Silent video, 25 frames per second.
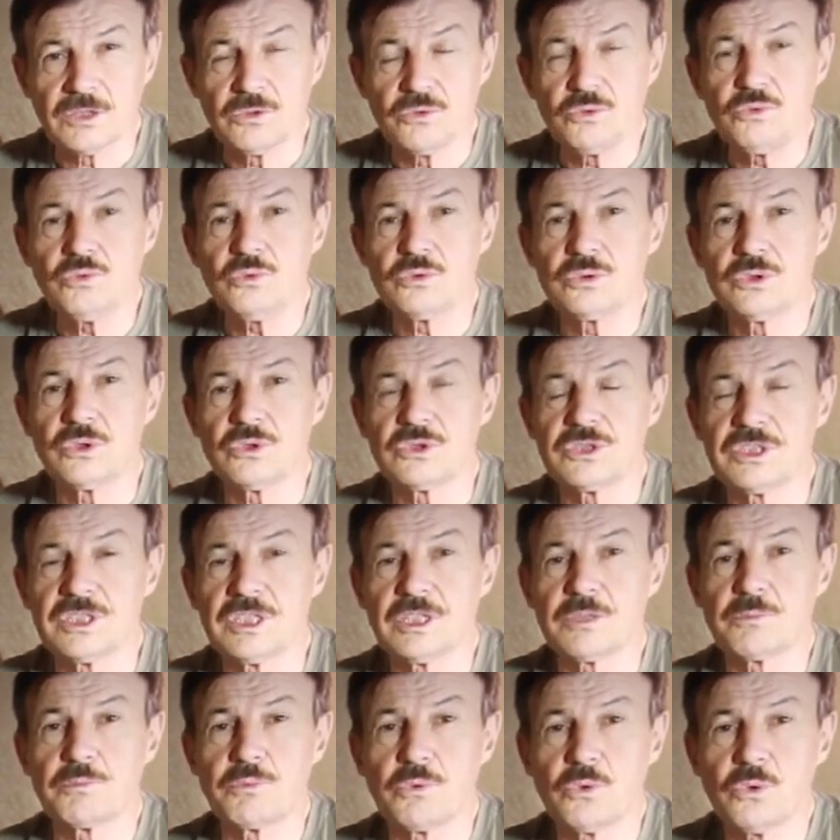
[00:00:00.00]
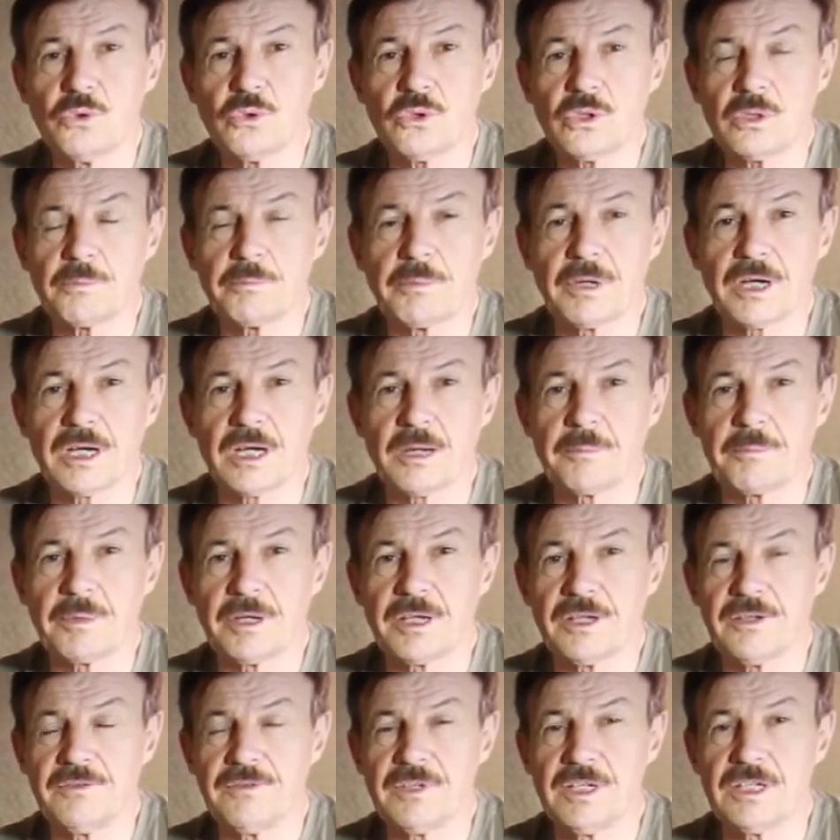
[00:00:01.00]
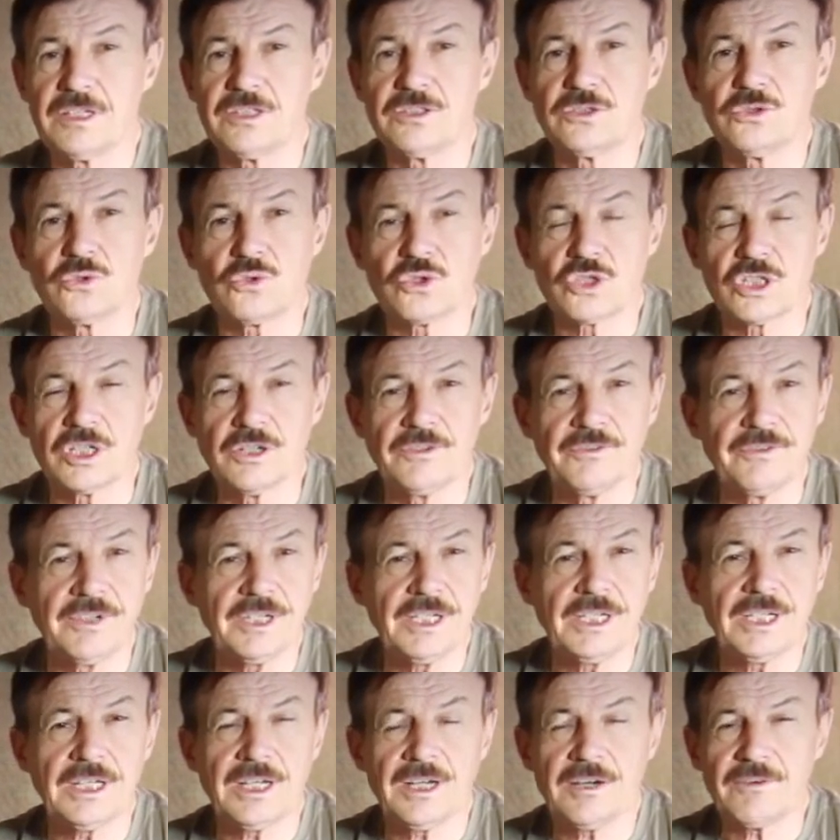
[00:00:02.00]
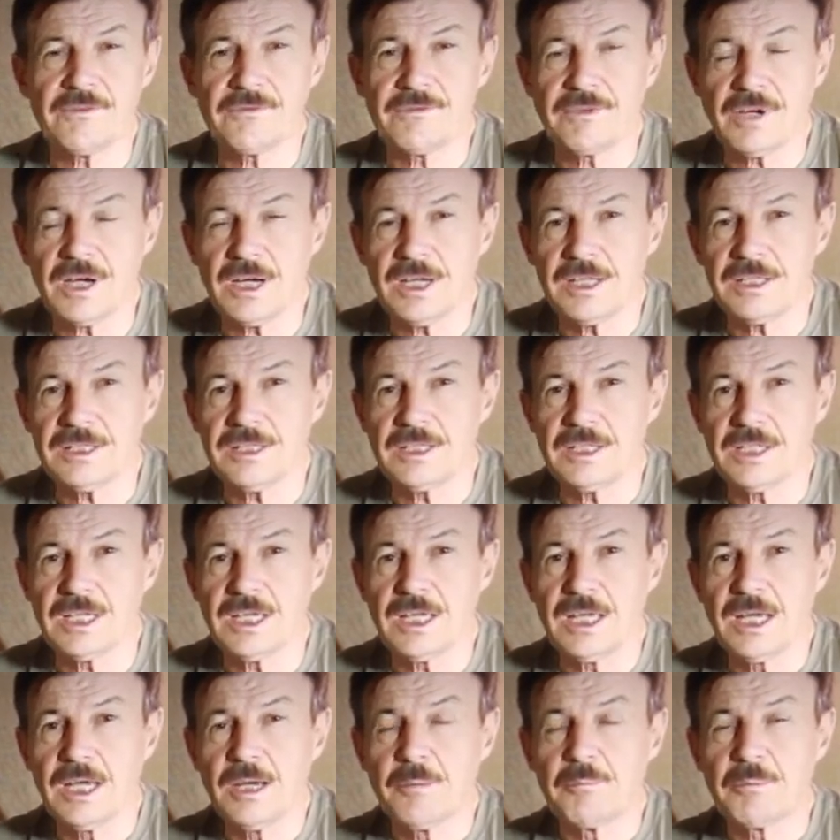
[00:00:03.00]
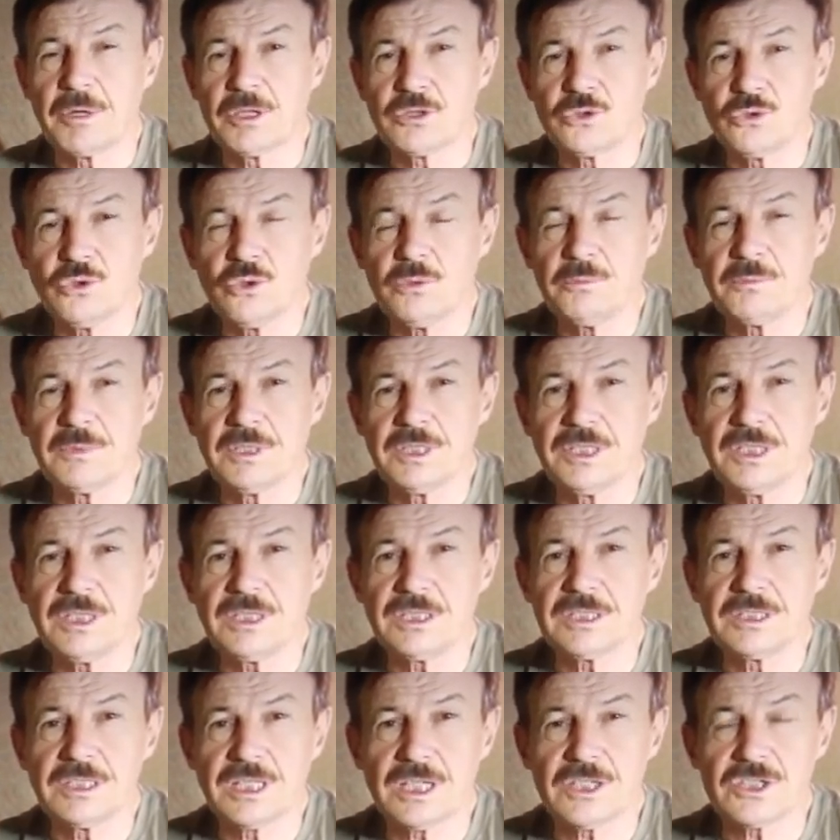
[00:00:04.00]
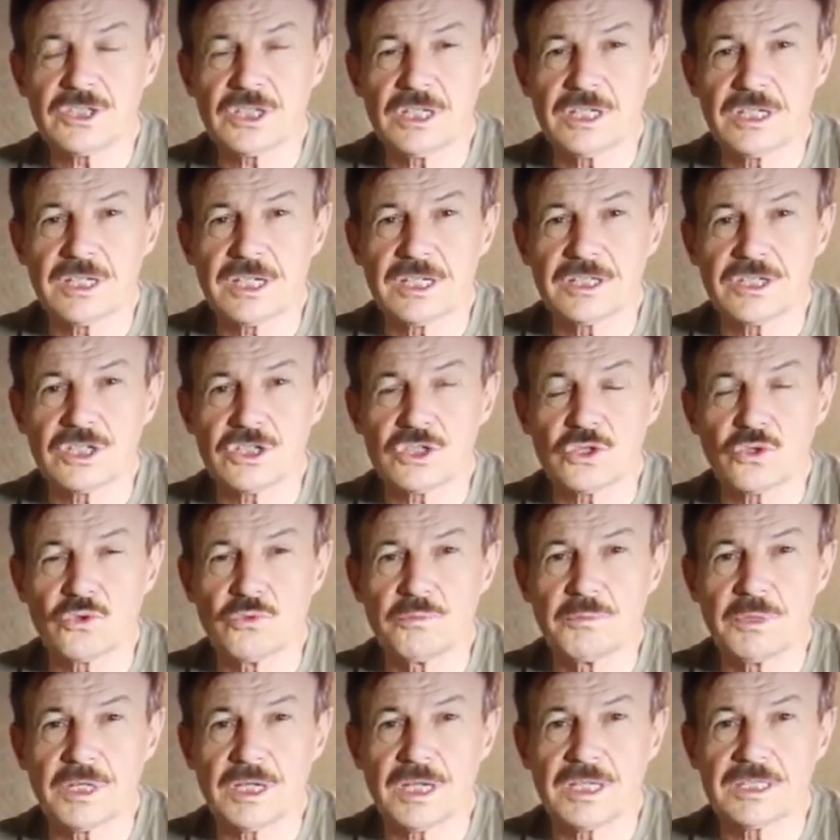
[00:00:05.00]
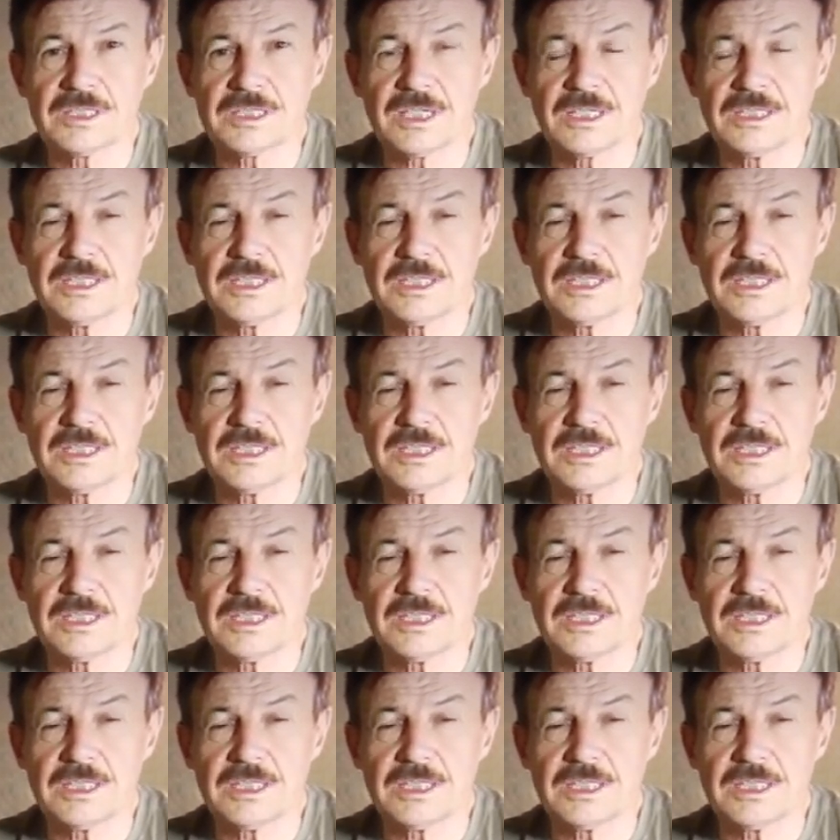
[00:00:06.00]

Ну, до тех пор, пока появились душевые, ванны, потом их начали, конечно, убирать.